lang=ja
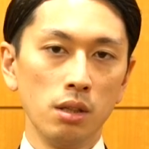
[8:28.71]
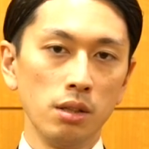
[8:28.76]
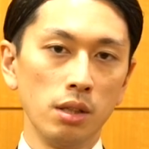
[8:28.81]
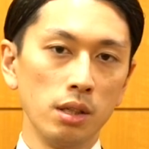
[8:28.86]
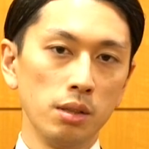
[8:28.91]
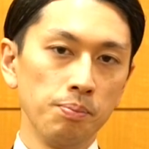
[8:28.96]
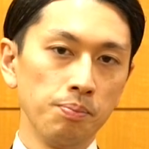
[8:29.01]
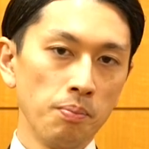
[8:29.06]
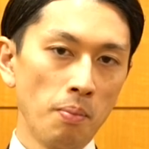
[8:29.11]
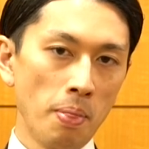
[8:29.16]

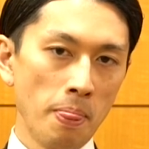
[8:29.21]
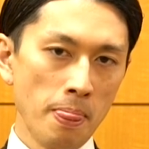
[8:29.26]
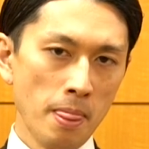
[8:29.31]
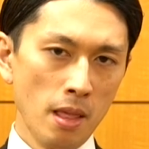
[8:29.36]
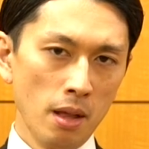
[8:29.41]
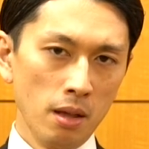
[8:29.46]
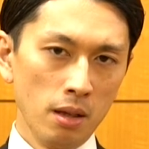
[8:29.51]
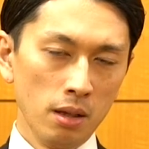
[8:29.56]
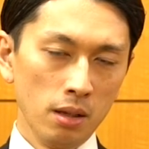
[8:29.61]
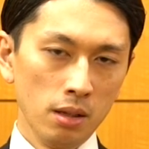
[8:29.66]
で
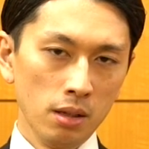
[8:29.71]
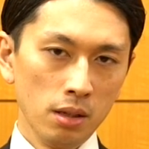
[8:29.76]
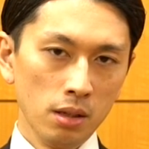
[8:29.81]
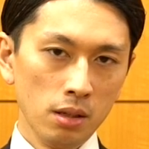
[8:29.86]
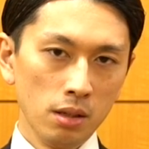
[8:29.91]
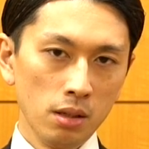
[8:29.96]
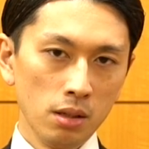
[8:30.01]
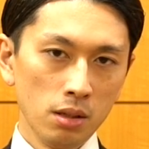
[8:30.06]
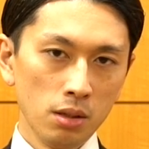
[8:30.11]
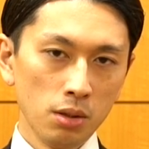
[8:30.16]

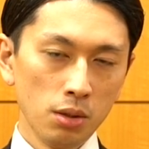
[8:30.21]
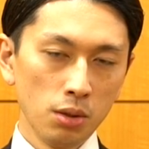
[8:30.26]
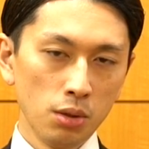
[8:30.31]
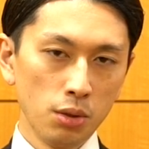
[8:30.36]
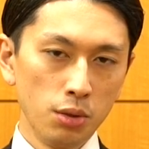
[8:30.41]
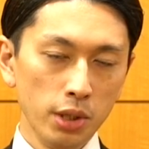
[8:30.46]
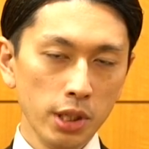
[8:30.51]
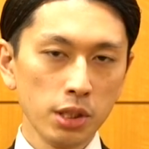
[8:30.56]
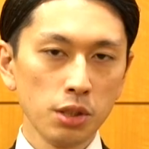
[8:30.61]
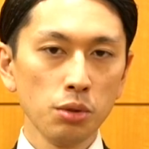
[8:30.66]

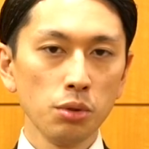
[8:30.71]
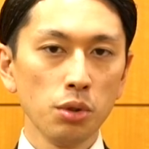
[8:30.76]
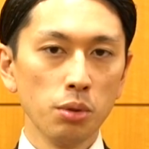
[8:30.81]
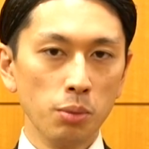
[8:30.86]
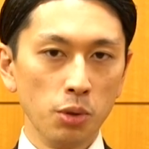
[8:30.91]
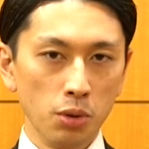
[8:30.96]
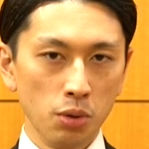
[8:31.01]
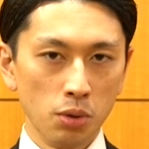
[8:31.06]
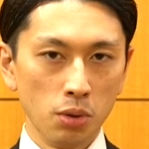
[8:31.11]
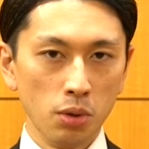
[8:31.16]
クリエーションという
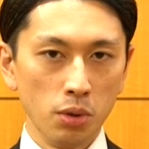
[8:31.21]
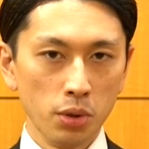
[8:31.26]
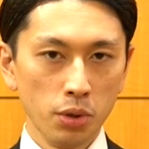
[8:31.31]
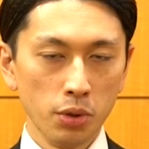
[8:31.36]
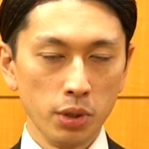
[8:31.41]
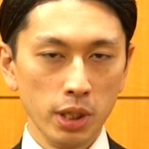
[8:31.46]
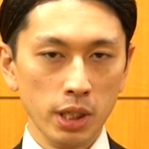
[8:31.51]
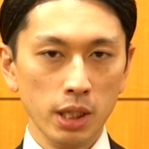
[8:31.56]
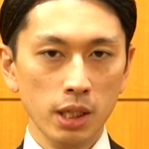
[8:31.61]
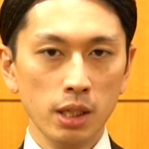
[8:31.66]
ものを
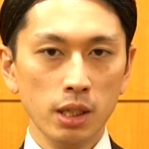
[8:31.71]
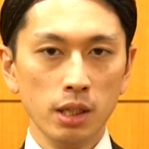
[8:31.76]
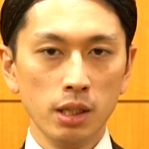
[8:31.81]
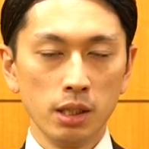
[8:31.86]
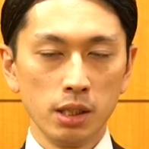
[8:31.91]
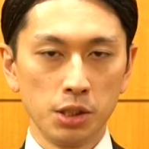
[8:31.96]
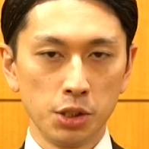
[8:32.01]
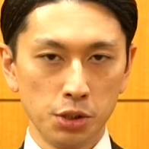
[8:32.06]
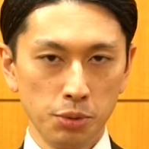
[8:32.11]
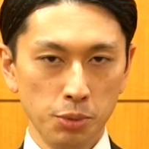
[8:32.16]
より
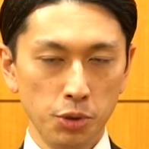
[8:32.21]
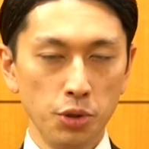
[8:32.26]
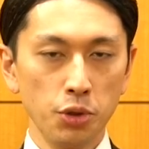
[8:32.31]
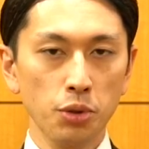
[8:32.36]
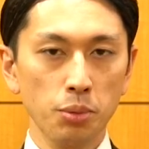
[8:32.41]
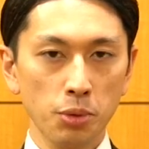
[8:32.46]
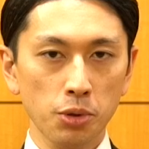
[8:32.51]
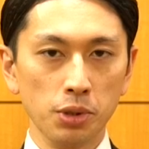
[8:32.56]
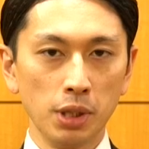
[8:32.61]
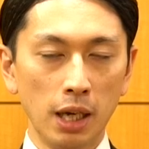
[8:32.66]
質も
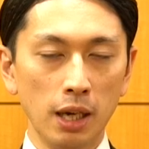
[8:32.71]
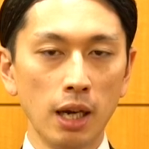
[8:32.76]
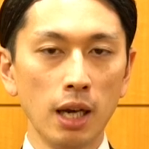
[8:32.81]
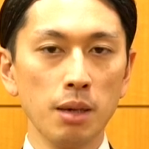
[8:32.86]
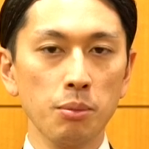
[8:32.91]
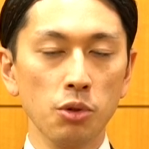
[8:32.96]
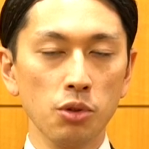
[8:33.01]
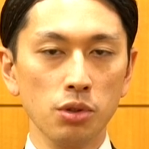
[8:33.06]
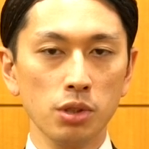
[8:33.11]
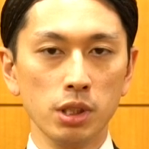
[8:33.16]
量も高
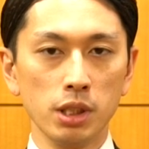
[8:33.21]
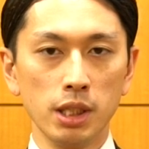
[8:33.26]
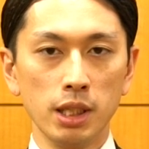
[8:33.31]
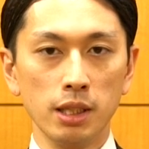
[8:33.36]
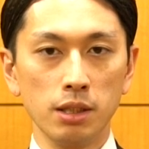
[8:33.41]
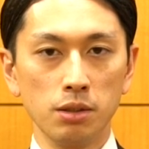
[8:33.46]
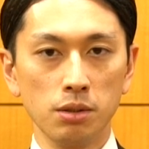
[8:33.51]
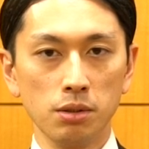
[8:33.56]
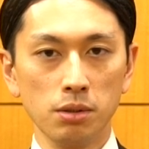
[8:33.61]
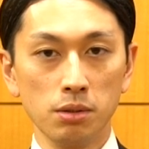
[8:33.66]
いものにして
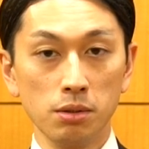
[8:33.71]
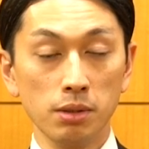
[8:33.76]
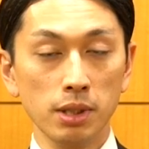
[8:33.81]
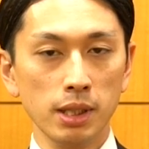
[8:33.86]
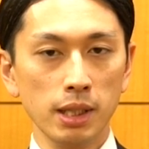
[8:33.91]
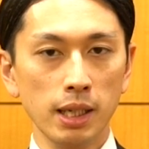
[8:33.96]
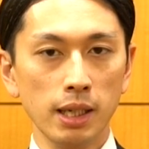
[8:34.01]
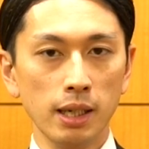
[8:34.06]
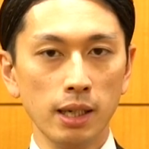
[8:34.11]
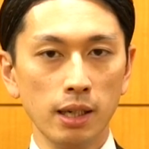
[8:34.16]
いく上
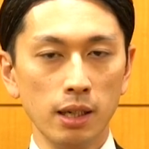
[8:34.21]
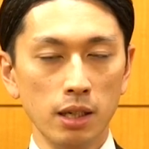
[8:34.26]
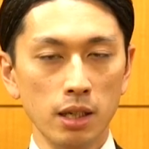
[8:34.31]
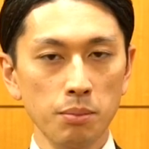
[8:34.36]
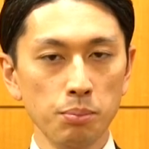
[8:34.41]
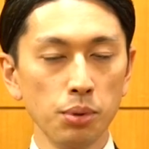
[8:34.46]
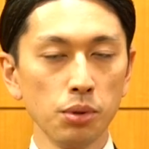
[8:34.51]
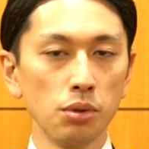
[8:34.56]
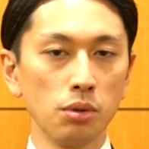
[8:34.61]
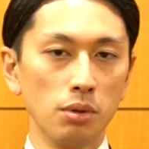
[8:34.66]
で
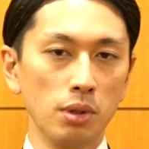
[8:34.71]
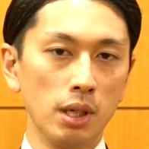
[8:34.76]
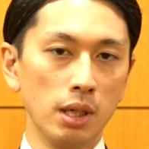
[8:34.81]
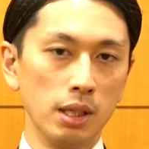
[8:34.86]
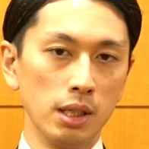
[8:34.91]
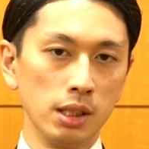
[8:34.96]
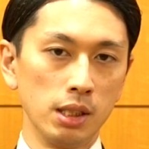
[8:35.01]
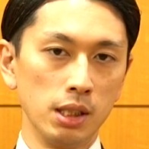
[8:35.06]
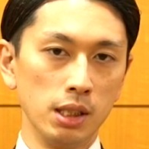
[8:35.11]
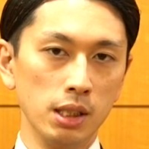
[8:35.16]
インプットの
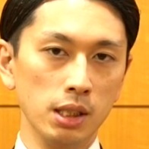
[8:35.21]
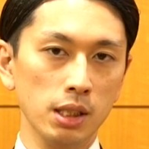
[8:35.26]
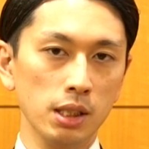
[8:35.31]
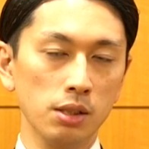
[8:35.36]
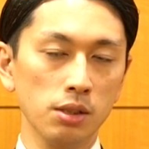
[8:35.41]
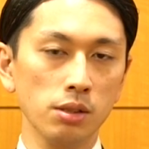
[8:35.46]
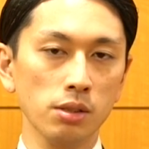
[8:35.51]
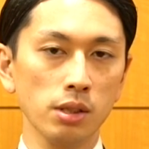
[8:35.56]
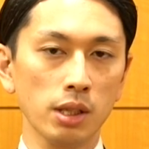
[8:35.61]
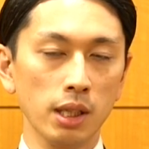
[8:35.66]
話に
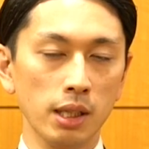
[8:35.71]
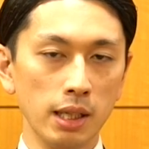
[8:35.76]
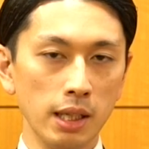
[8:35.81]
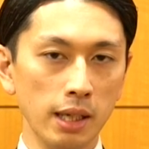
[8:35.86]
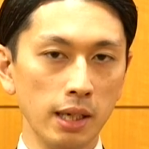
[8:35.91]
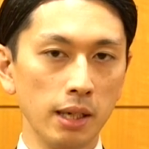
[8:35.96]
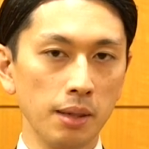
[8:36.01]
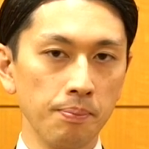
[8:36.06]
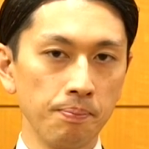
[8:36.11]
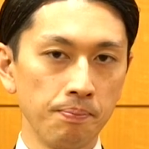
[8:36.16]
続け
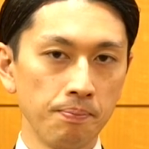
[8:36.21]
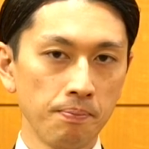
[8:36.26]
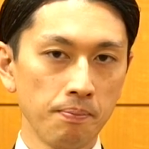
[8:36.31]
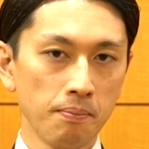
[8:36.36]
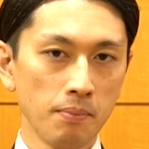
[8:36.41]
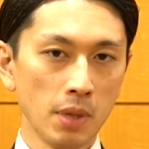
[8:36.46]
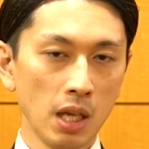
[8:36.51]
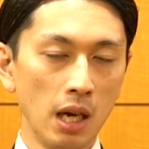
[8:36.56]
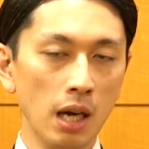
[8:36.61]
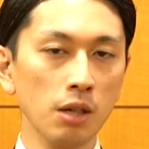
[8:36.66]
て
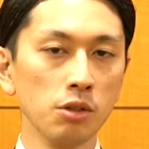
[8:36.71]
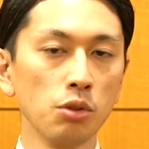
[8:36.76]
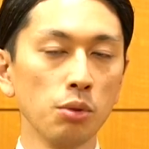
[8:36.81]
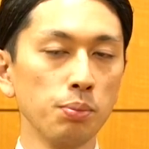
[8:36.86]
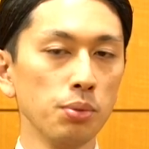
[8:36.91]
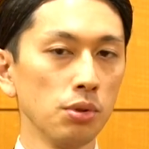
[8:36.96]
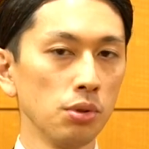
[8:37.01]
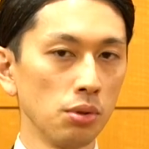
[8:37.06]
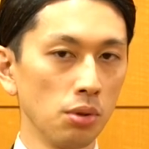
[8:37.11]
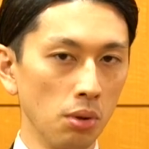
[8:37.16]

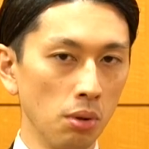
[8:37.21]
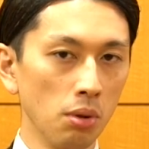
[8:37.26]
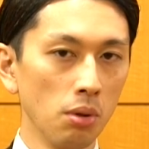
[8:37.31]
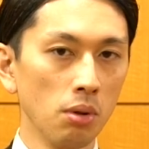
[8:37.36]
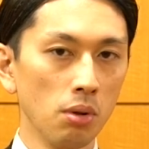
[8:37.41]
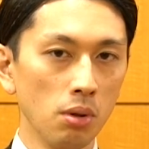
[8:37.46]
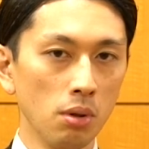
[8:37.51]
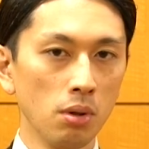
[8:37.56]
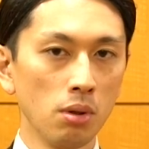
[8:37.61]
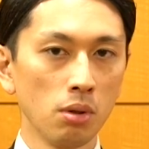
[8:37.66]
アウトプット
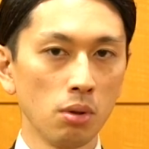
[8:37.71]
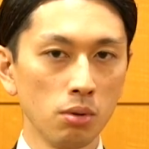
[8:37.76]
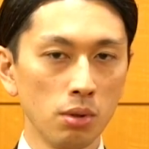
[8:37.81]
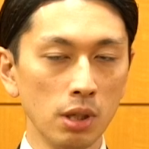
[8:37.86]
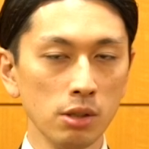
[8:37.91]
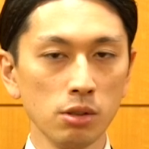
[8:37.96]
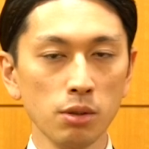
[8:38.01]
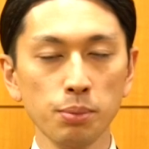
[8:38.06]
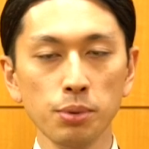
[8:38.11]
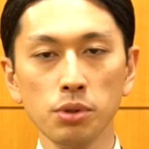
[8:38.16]
こ
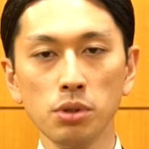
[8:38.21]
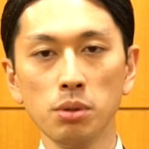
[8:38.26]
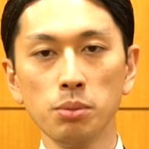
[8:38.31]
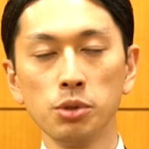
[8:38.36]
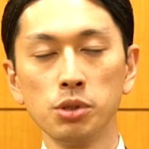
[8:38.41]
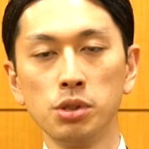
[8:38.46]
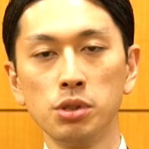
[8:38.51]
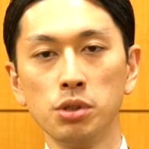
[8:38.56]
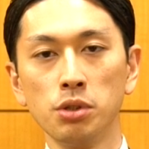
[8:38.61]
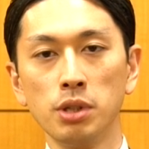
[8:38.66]
のアウトプット
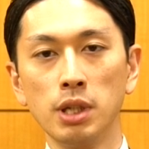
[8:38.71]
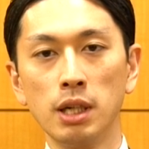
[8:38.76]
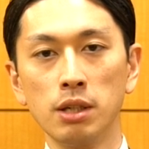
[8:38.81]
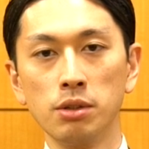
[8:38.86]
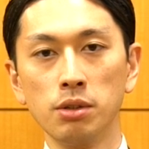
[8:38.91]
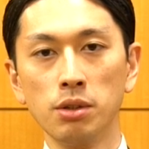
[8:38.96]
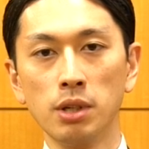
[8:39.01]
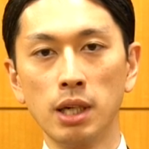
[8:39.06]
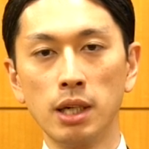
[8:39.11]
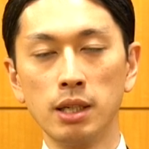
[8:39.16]
も重要であ
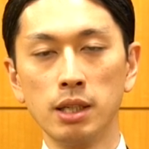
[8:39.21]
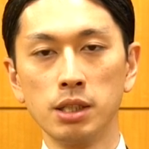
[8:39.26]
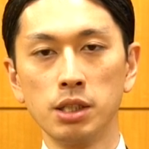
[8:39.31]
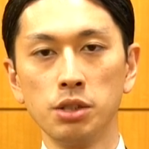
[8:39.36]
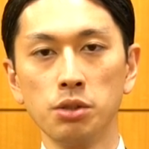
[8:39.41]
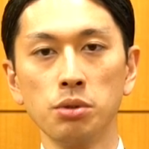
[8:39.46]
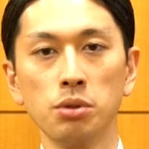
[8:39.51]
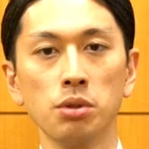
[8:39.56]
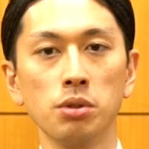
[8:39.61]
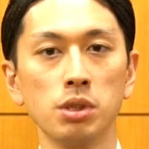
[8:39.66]
るという
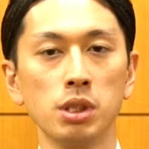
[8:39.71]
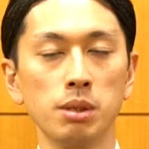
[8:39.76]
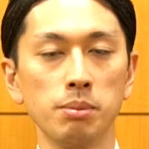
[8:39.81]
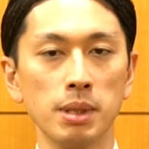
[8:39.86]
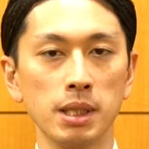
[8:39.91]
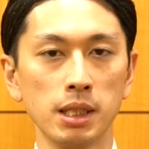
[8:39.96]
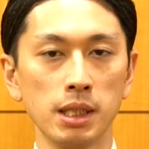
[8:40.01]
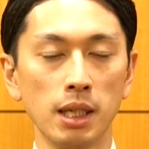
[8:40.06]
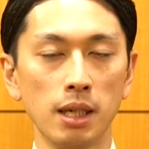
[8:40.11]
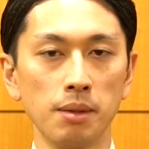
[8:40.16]
話をし
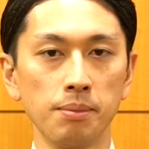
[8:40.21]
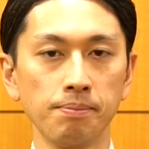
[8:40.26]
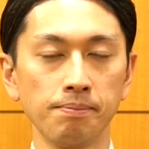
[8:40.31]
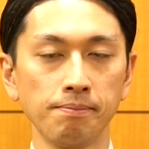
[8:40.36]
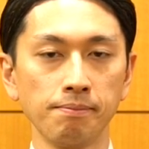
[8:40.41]
ました